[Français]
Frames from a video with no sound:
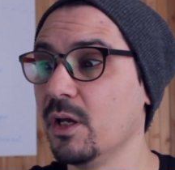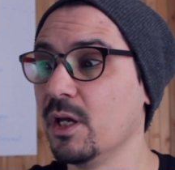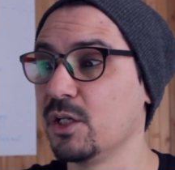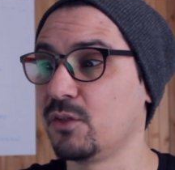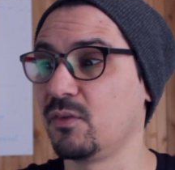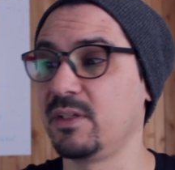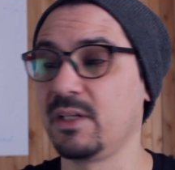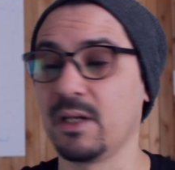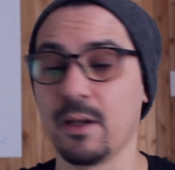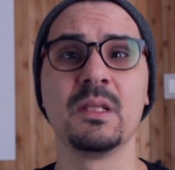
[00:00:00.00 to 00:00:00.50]

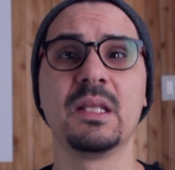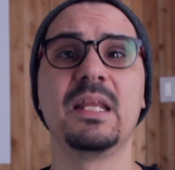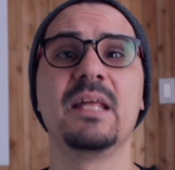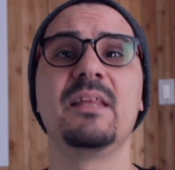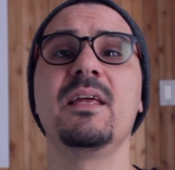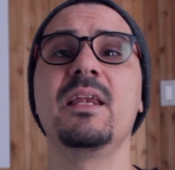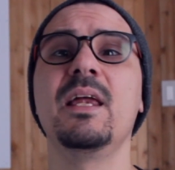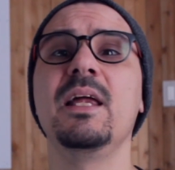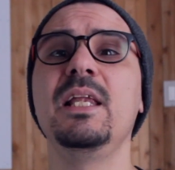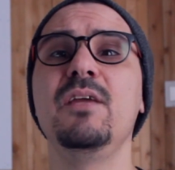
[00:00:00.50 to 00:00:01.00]
Je veux dire, les
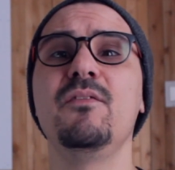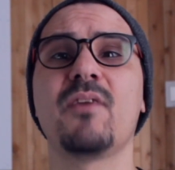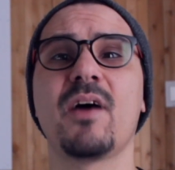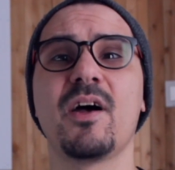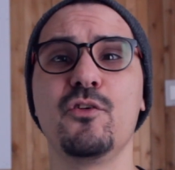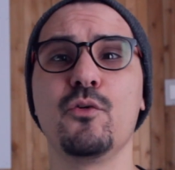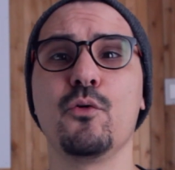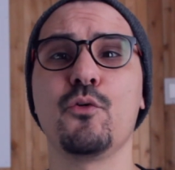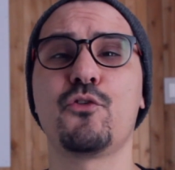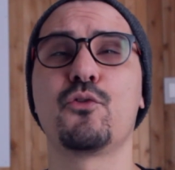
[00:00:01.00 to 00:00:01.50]
délais de
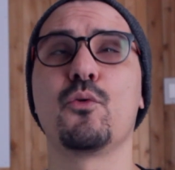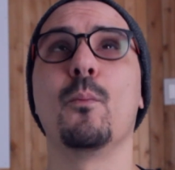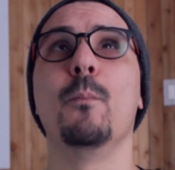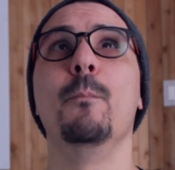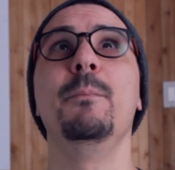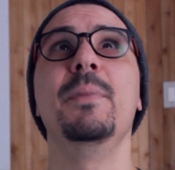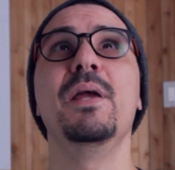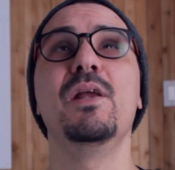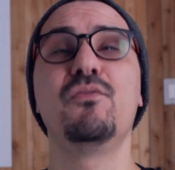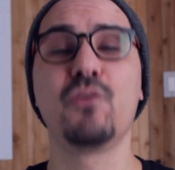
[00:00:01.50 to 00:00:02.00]
livraison sont
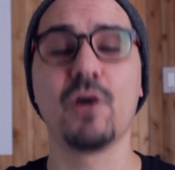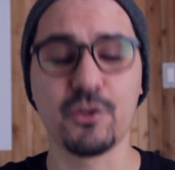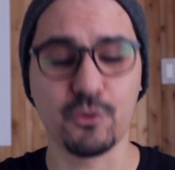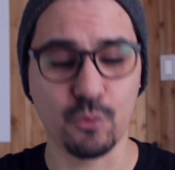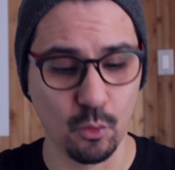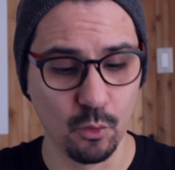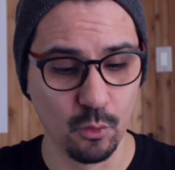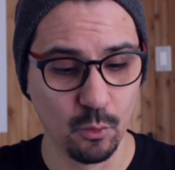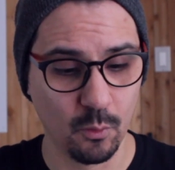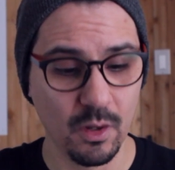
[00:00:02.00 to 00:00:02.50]
mille fois
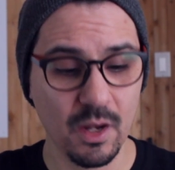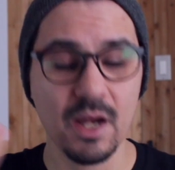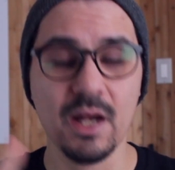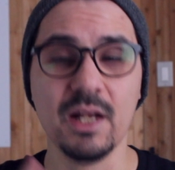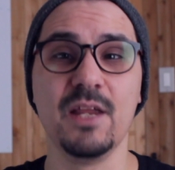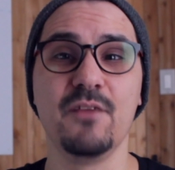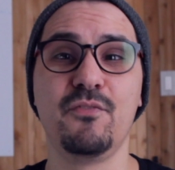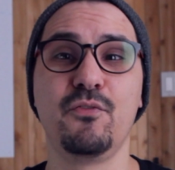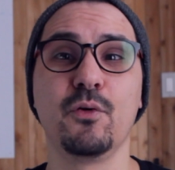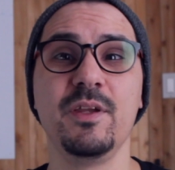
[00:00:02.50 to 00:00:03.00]
trop longs,
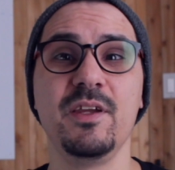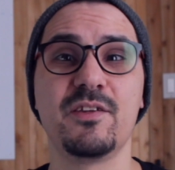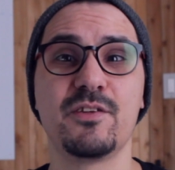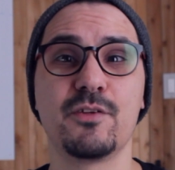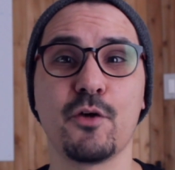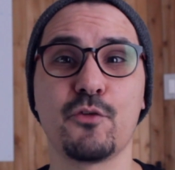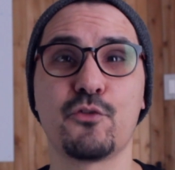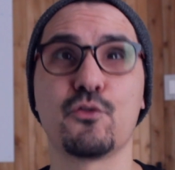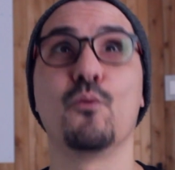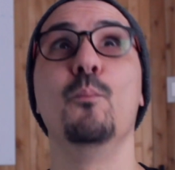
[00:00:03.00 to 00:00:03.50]
les
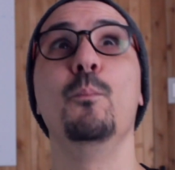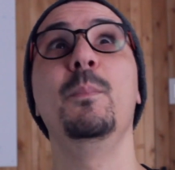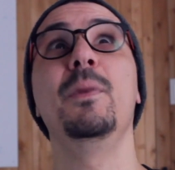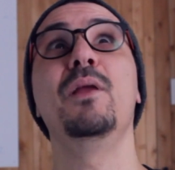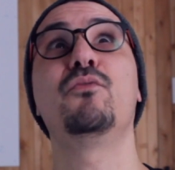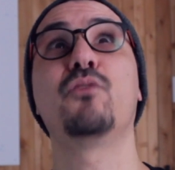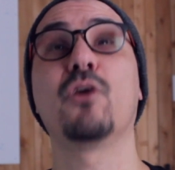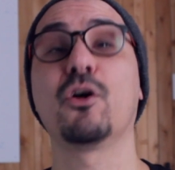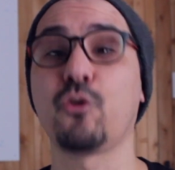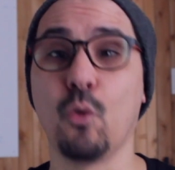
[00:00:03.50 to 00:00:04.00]
fournisseurs sont
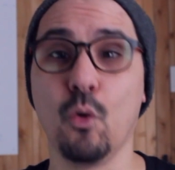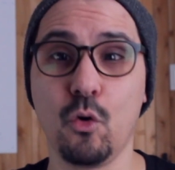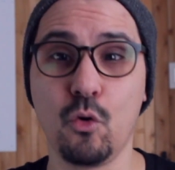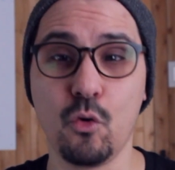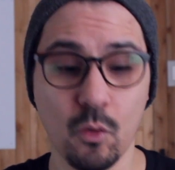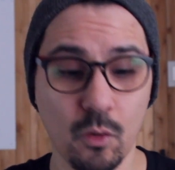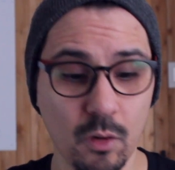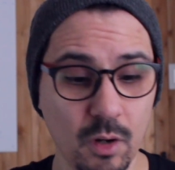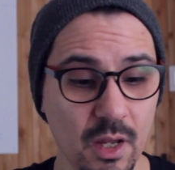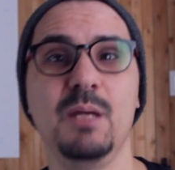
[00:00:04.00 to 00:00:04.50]
mille fois trop
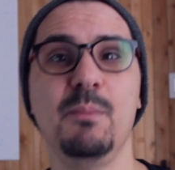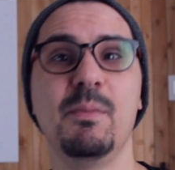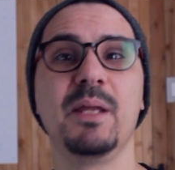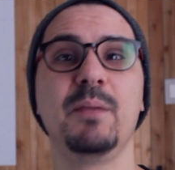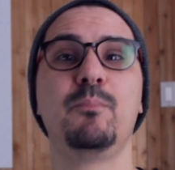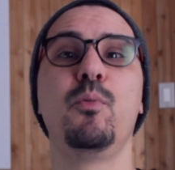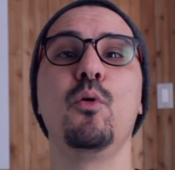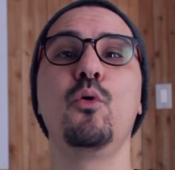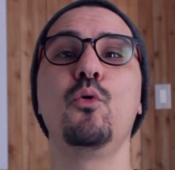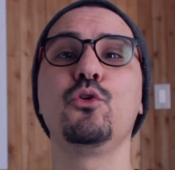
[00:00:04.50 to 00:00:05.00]
cons, ils
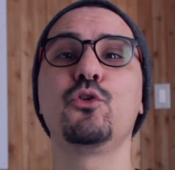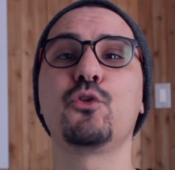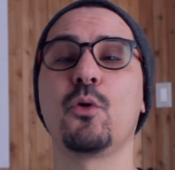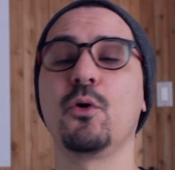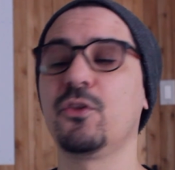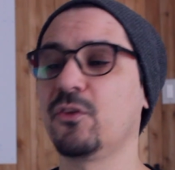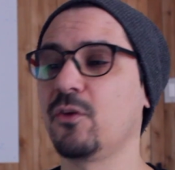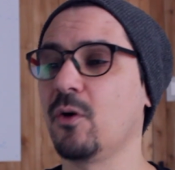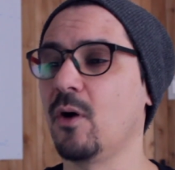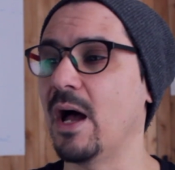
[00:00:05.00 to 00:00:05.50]
mettent beaucoup
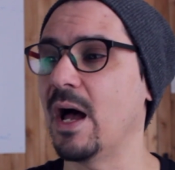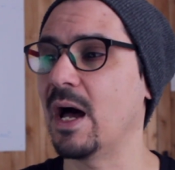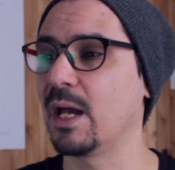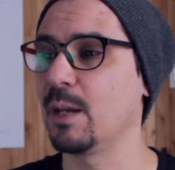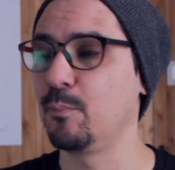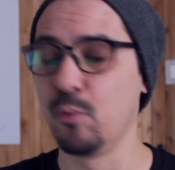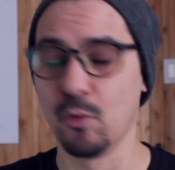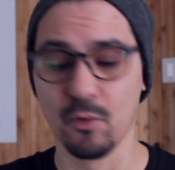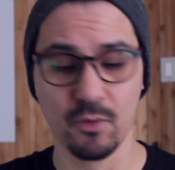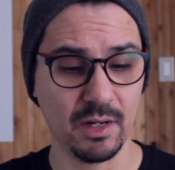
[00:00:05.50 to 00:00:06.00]
trop de temps à
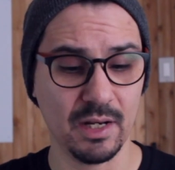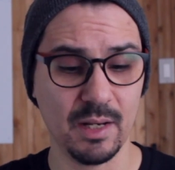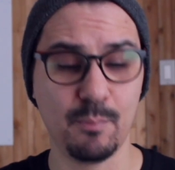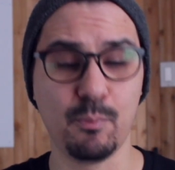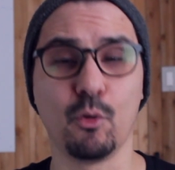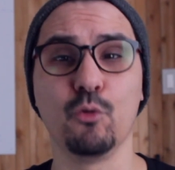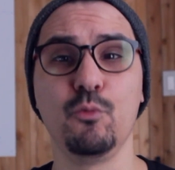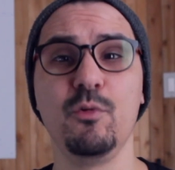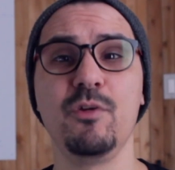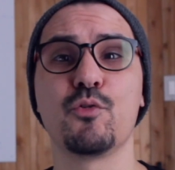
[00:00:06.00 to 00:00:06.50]
répondre, les
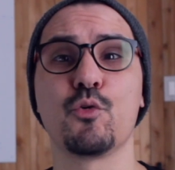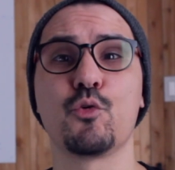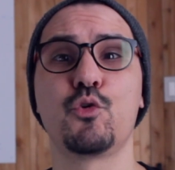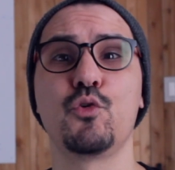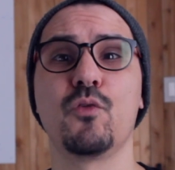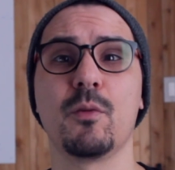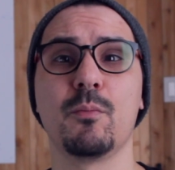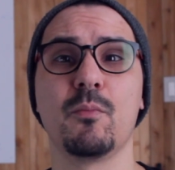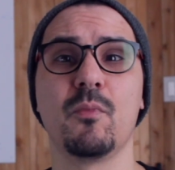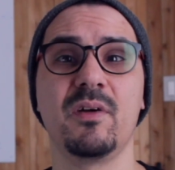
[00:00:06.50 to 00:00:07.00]
produits sont
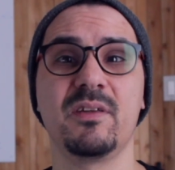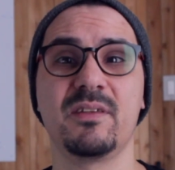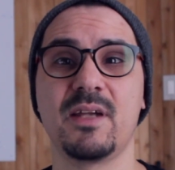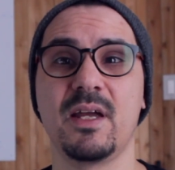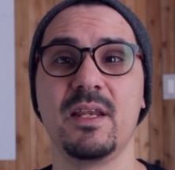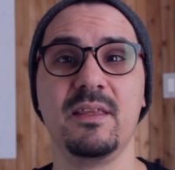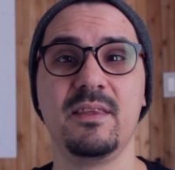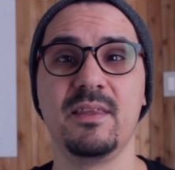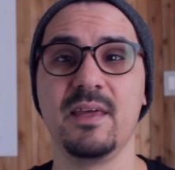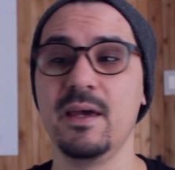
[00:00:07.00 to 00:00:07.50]
souvent de mauvaise
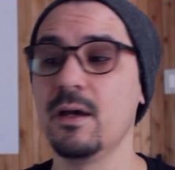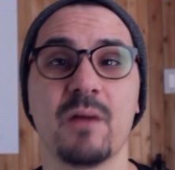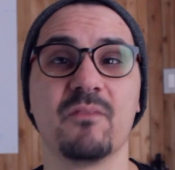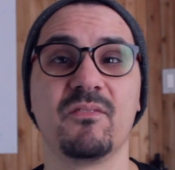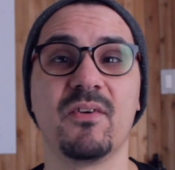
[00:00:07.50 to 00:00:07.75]
qualité.